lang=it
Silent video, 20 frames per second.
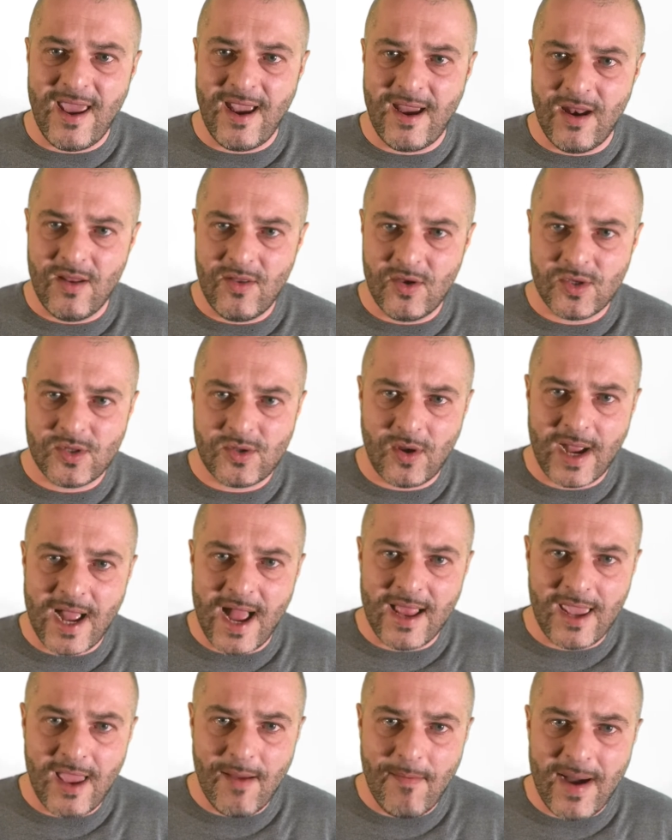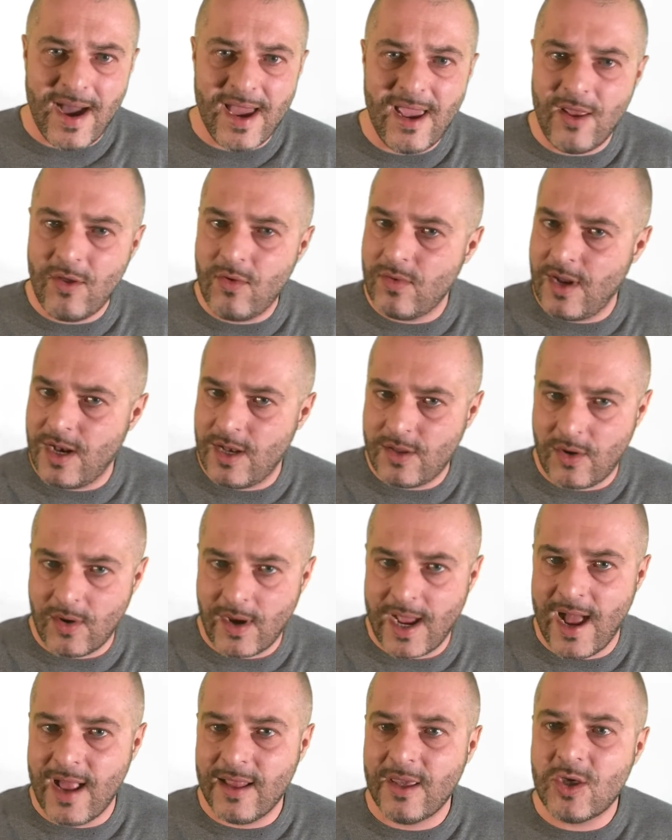che il nostro cane abbaia ad un altro
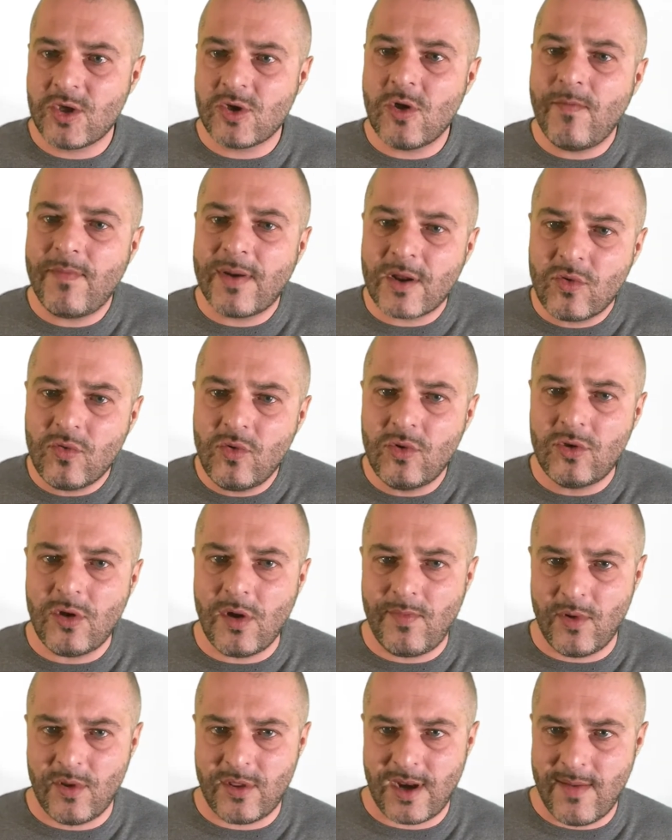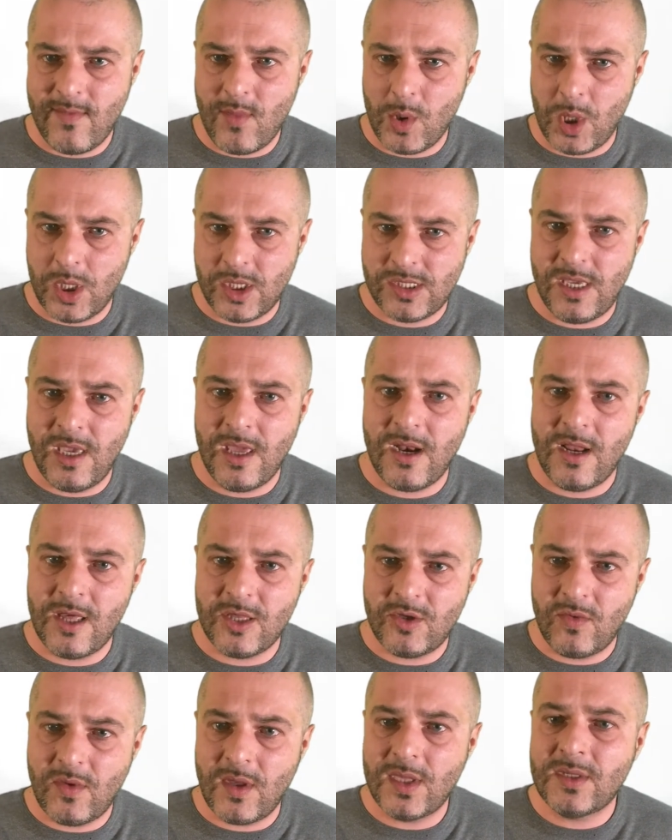cane e soprattutto potremo gestire la
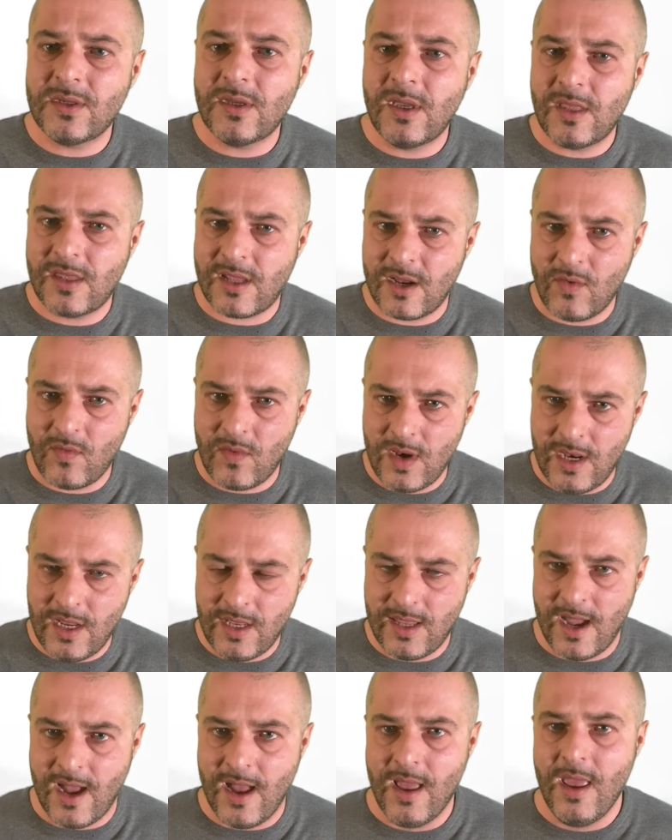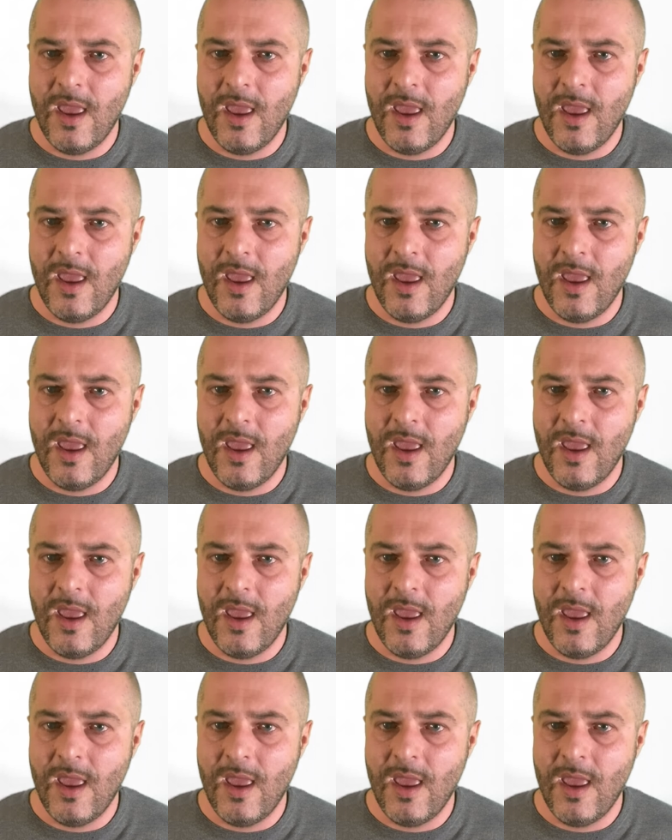situazione in tranquillità.